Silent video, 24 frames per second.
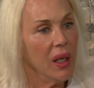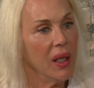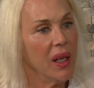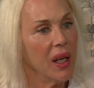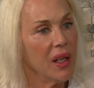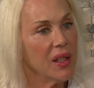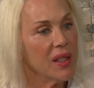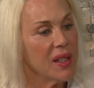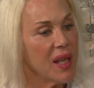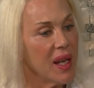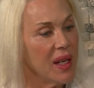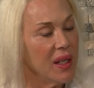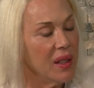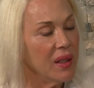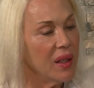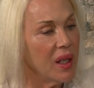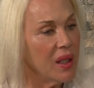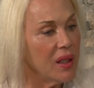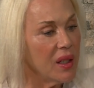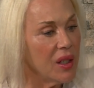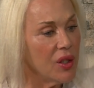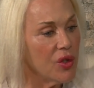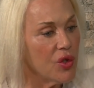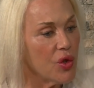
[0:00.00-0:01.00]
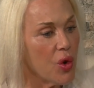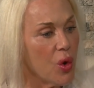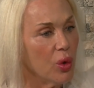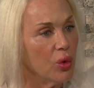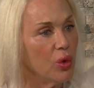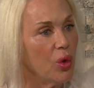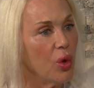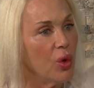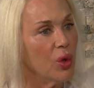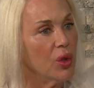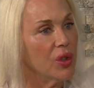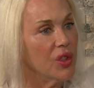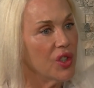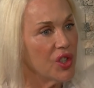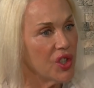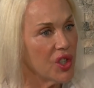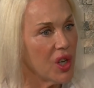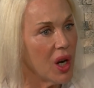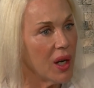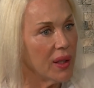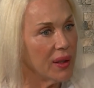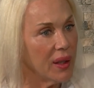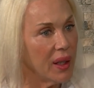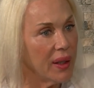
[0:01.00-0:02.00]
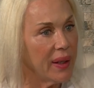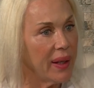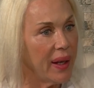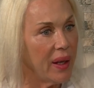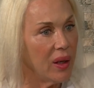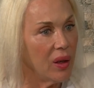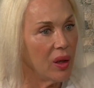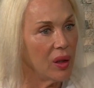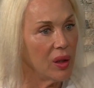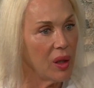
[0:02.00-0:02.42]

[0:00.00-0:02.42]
Evet. Senin dediğin çok doğru. Dışarıdan eğer evet.